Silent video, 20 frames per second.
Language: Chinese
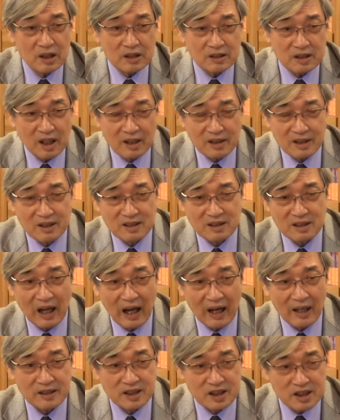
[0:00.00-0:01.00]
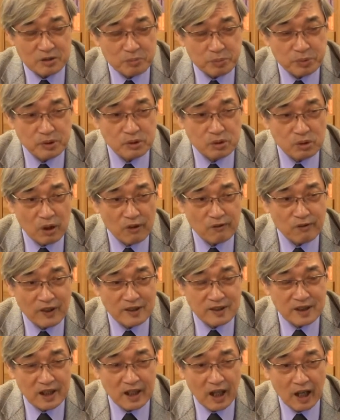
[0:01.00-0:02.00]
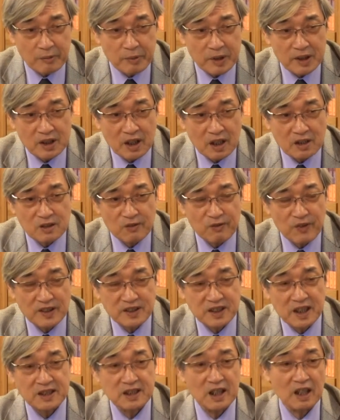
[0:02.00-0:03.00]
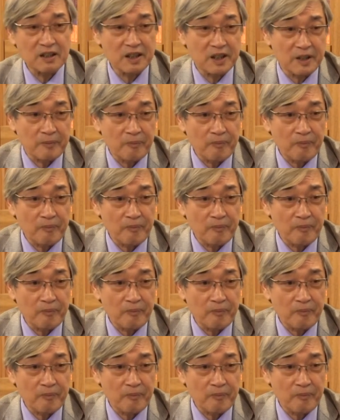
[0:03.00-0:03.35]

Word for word: 他的打击部队放在哪边？他是放在江陵。